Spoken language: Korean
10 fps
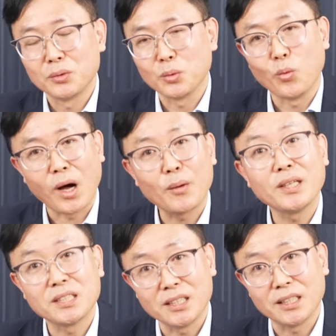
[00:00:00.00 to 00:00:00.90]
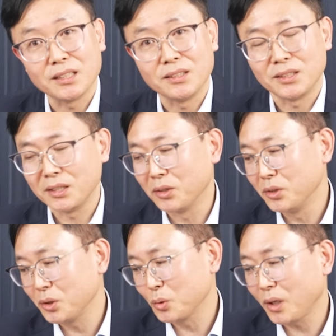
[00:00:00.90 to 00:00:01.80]
좀 완화시킨다든지 이런
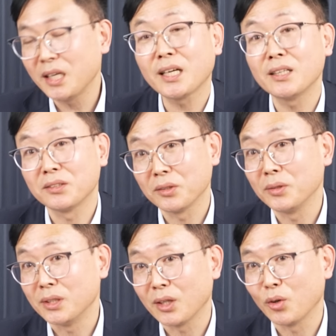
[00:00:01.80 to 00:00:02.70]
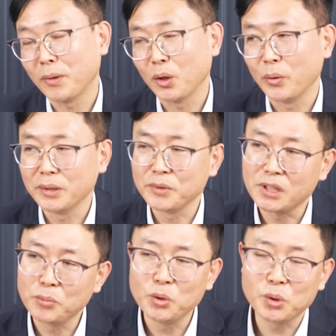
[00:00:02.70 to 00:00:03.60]
식으로 할 가능성은 있다고 봐요. 왜냐면
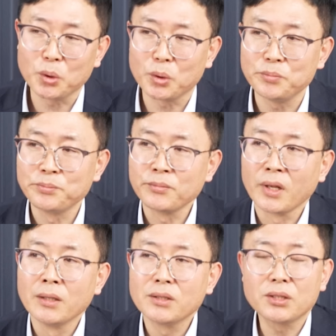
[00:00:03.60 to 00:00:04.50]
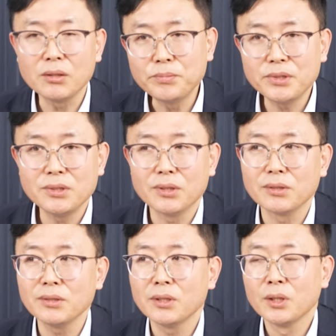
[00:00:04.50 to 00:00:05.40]
기본적으로 트럼프
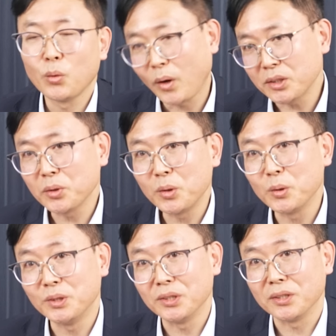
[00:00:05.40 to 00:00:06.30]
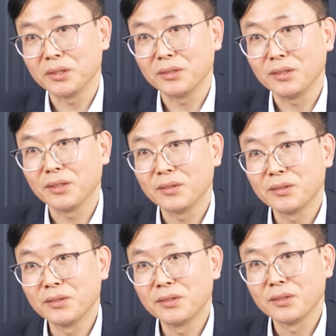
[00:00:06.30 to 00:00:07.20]
진영은 화석연료 진영이거든요.
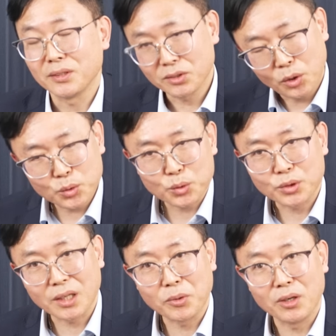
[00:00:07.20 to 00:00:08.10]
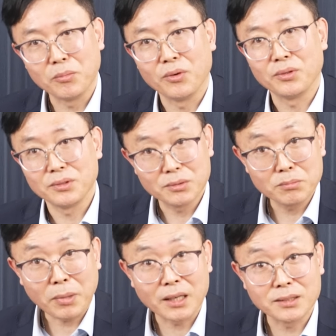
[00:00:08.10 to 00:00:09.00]
석유, 재벌, 뭐
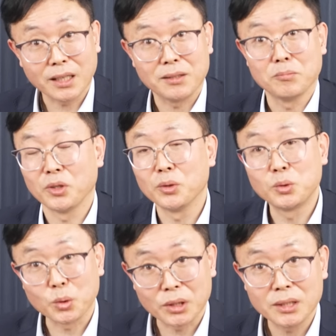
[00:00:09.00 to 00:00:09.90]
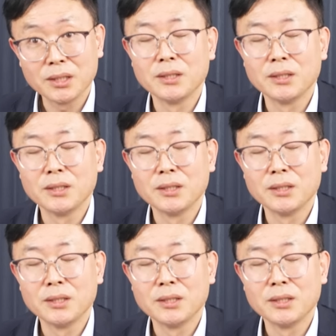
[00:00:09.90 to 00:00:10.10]
방산 뭐 이런 쪽이